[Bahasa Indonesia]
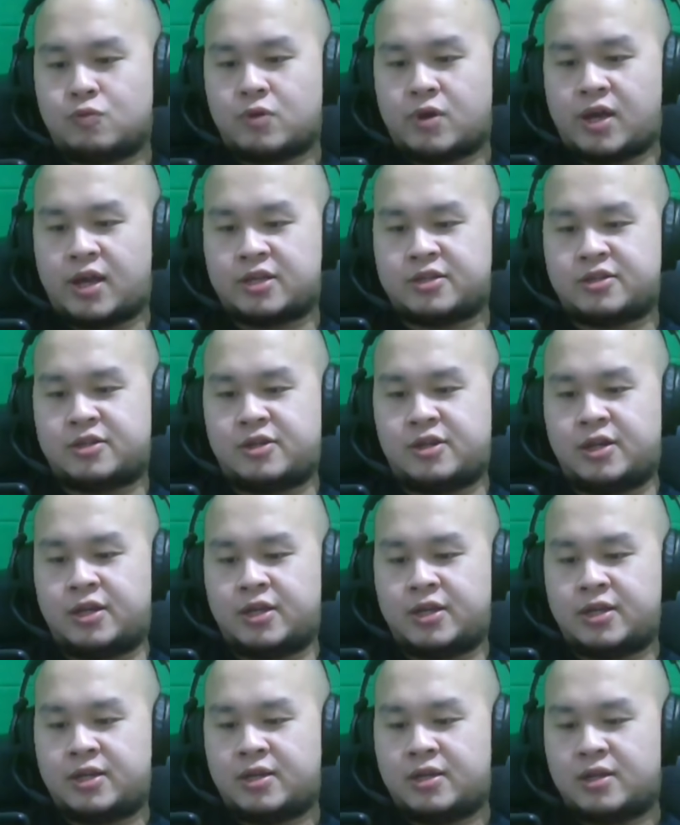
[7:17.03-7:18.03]
X
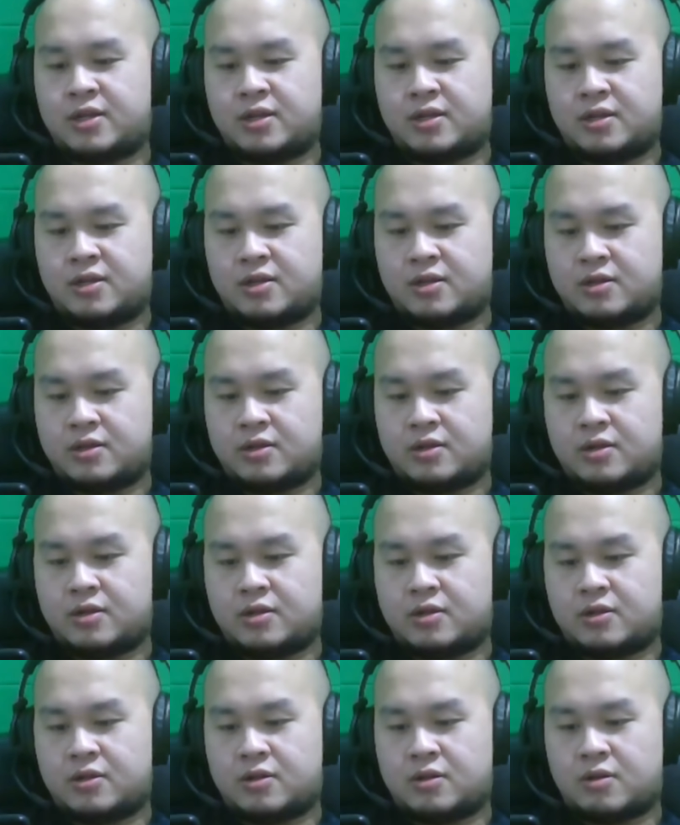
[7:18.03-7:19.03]
D.
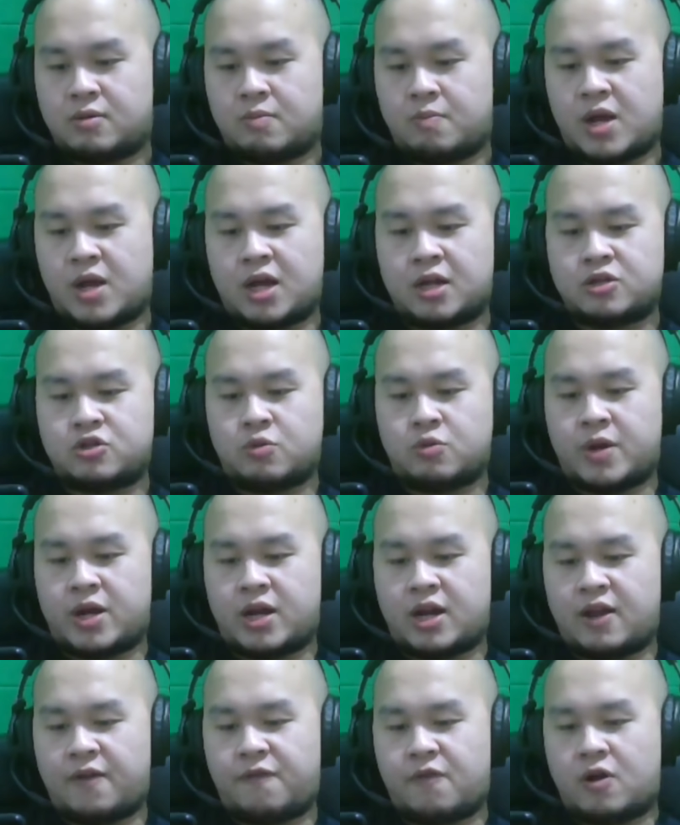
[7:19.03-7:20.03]
Bang, coba
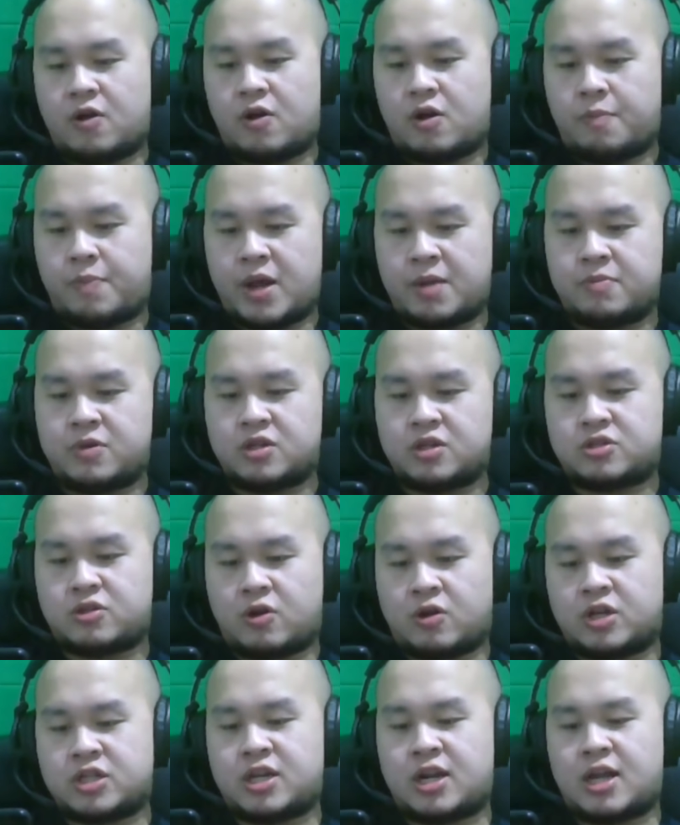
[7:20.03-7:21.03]
live OPM the
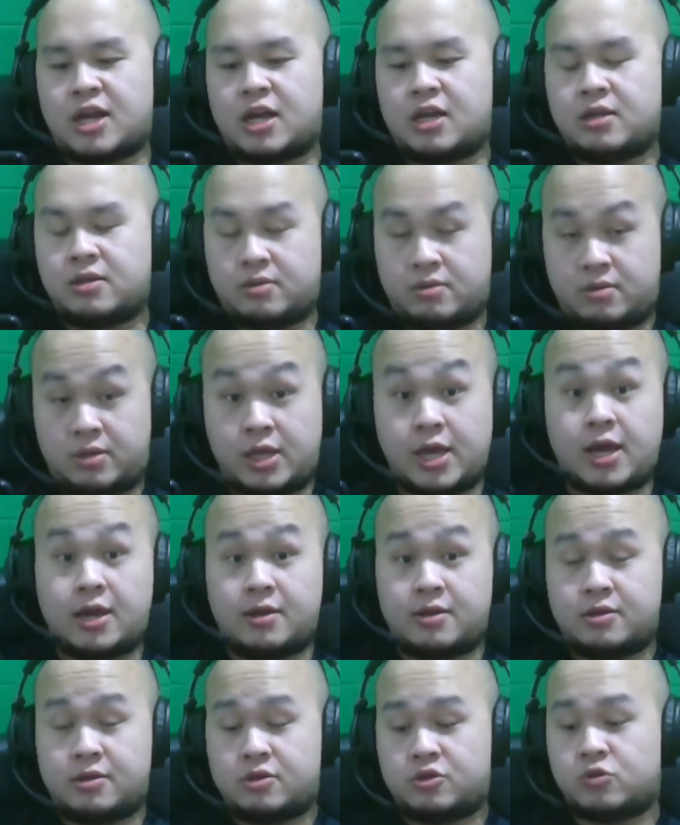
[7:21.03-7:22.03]
strongest lah. Ya,
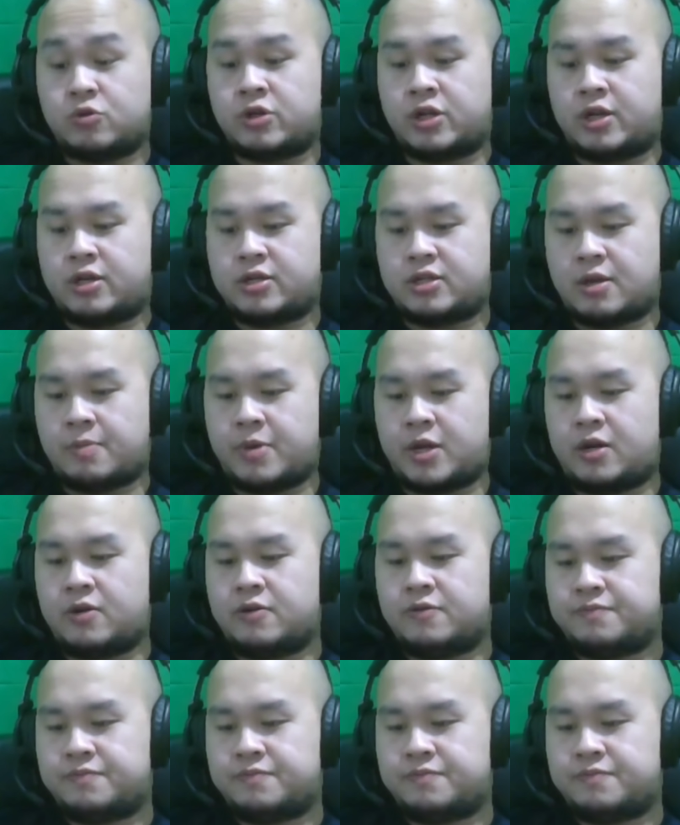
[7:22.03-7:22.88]
sun ya, sabar.